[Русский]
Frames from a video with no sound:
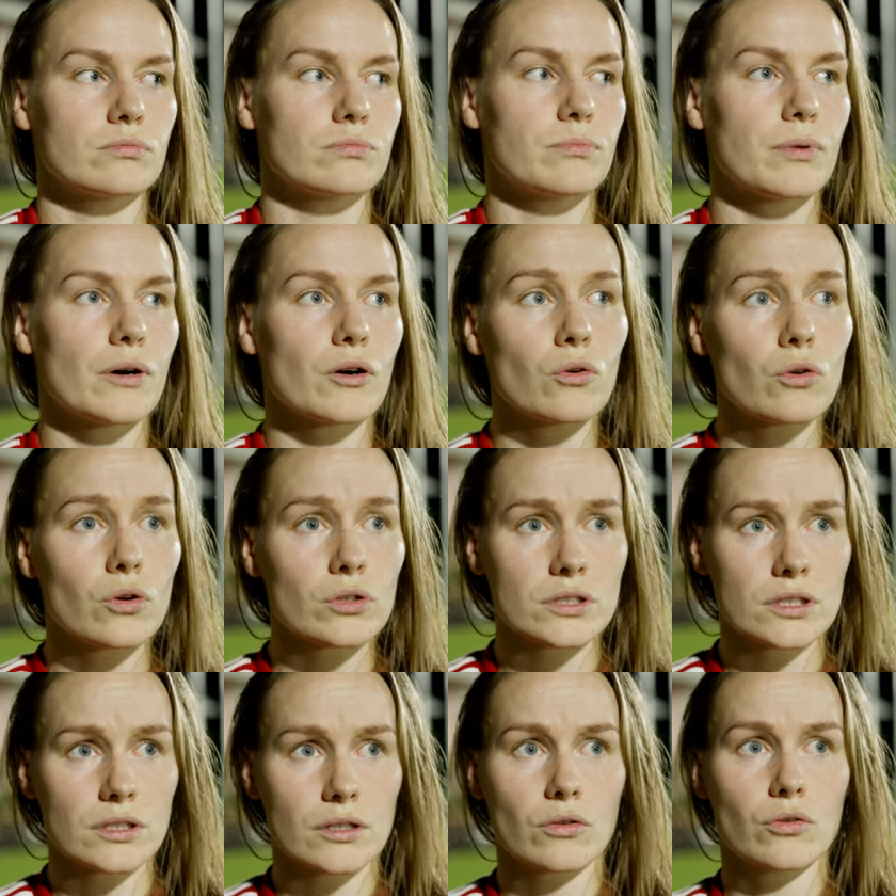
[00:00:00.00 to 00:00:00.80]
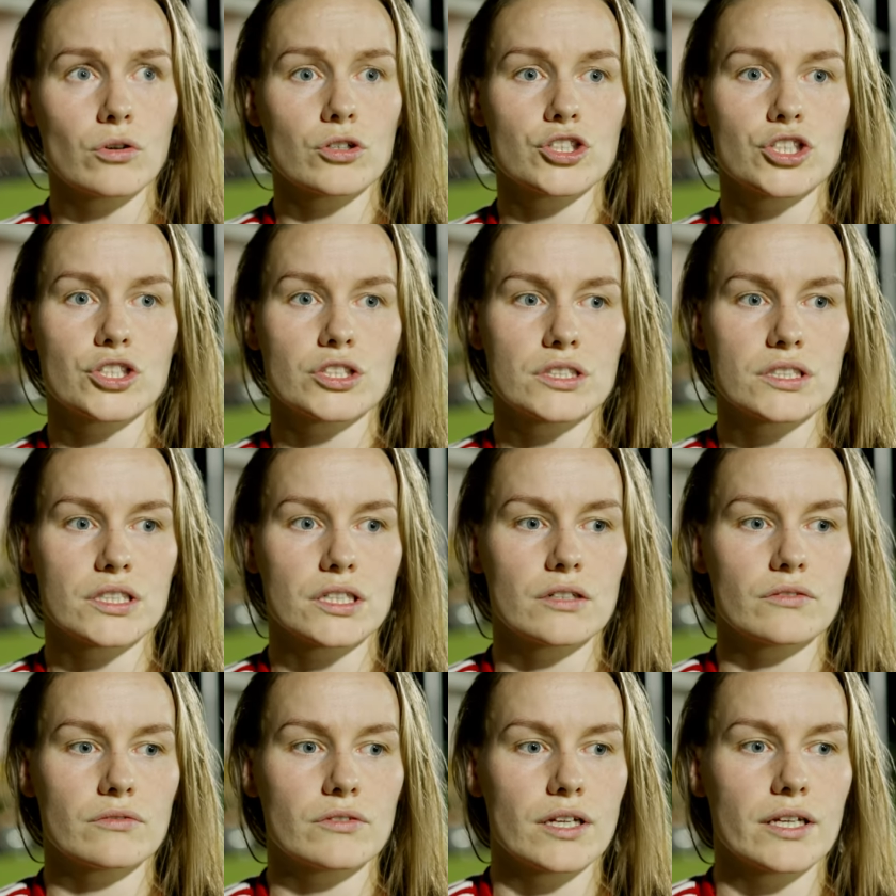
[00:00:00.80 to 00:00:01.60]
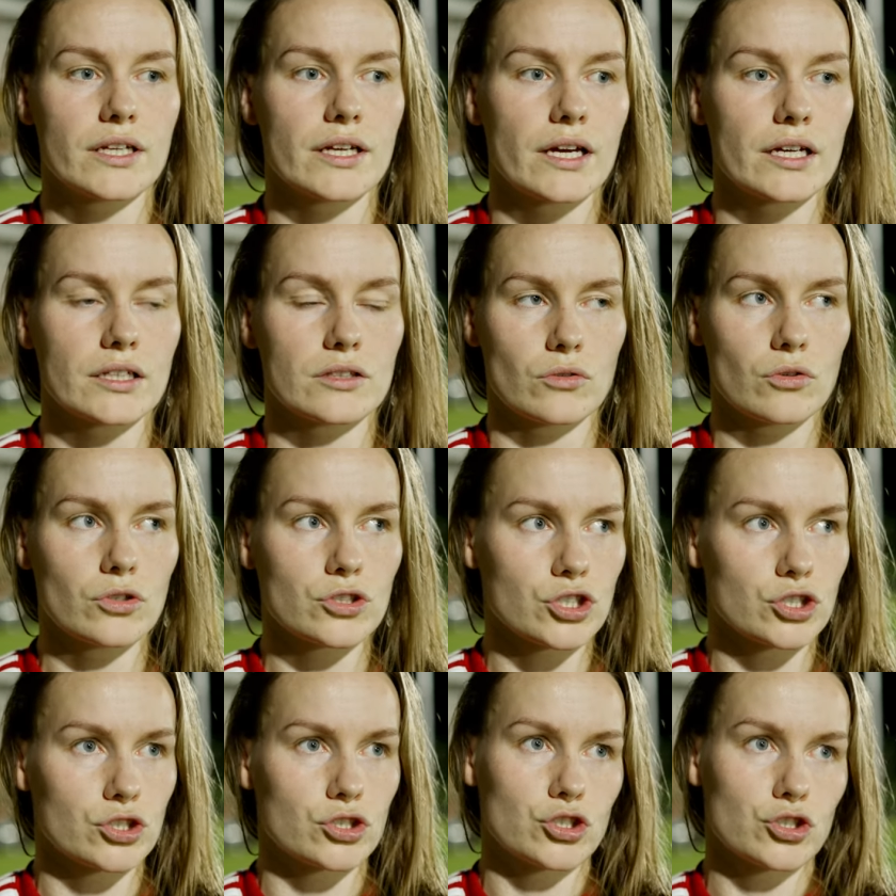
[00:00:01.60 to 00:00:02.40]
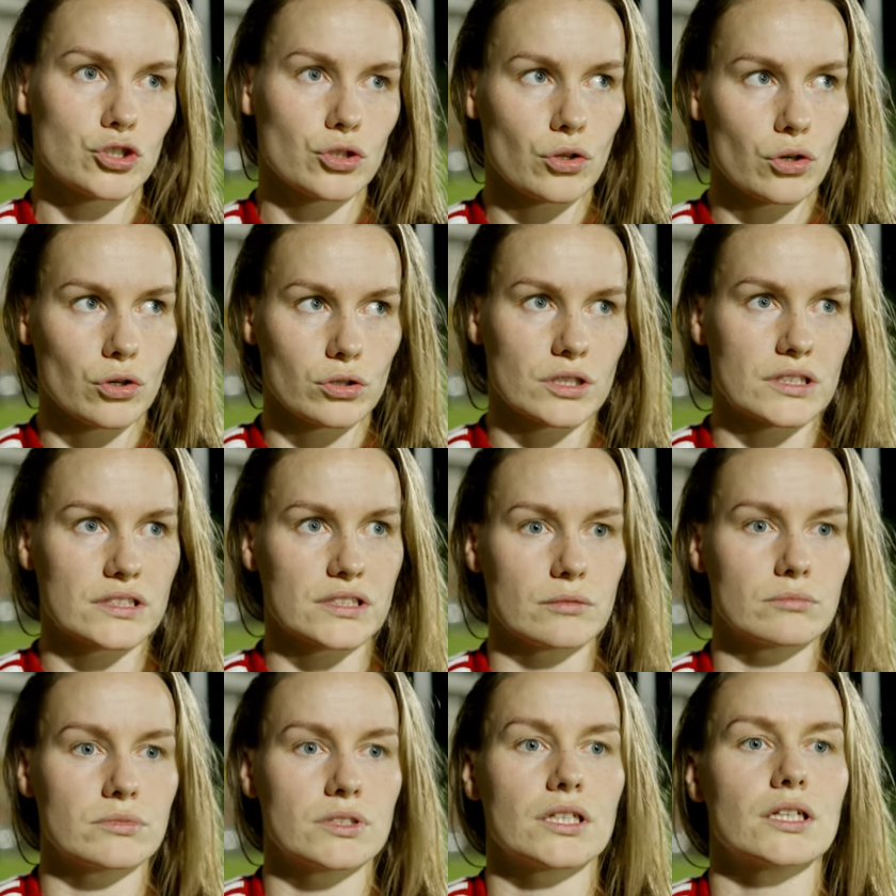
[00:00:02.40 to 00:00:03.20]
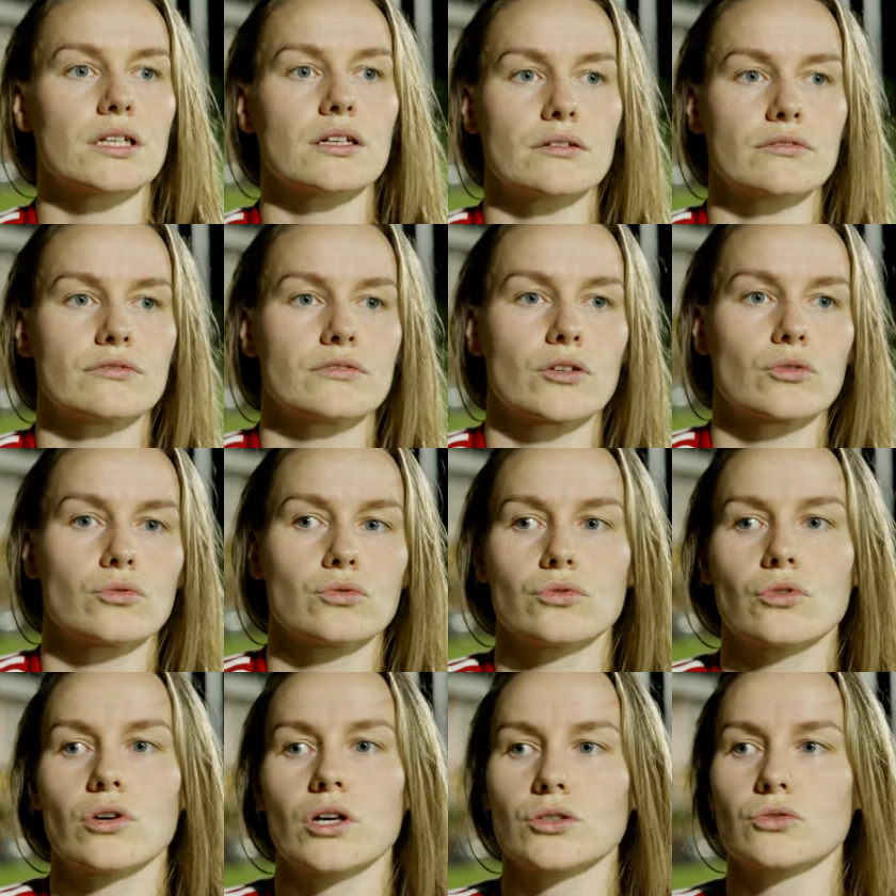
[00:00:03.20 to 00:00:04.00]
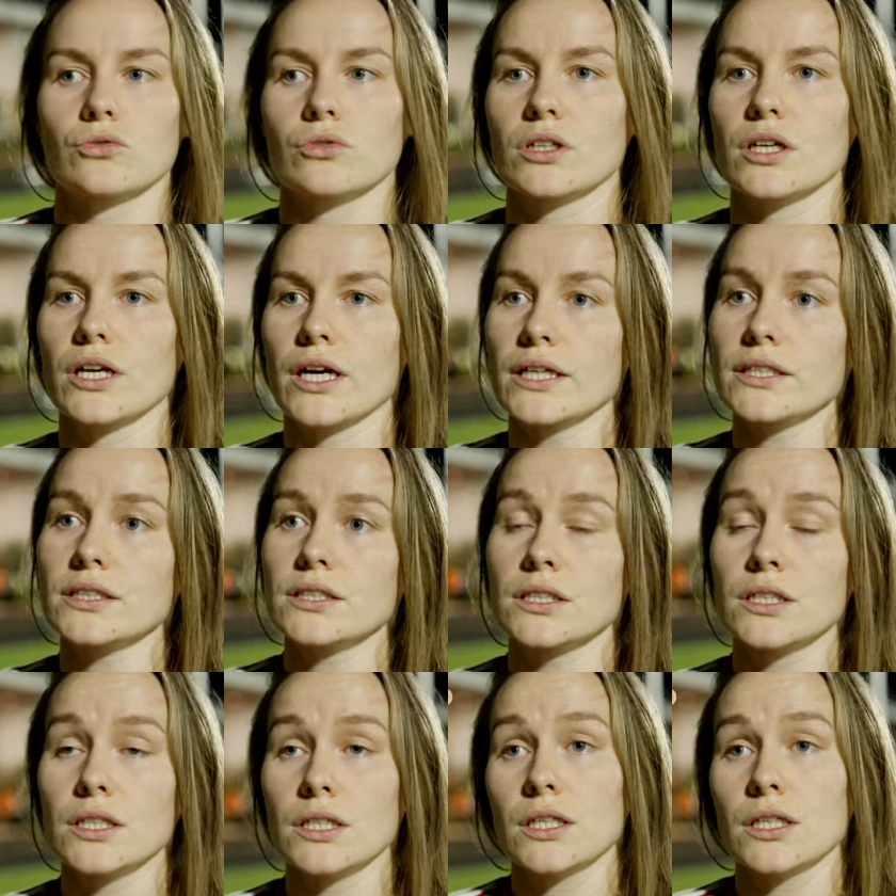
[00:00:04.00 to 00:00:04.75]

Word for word: Погода очень сильно влияет, очень тяжело на самом деле в такую духоту играть.